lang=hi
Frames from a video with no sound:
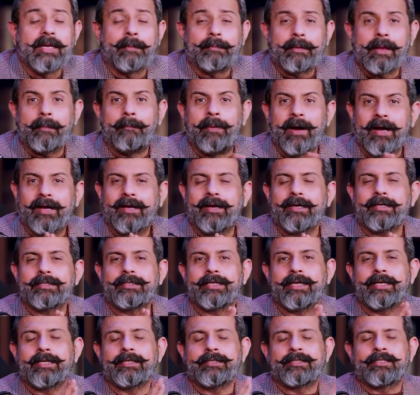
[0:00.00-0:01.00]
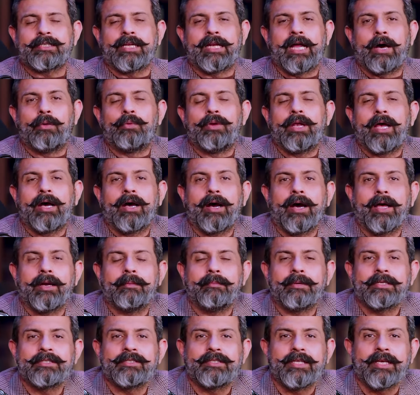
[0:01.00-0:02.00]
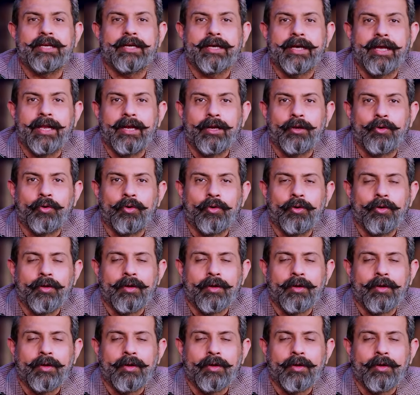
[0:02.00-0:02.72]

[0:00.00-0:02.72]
जबकि भक्कर से सनाउल्ला खान मस्ती खेल को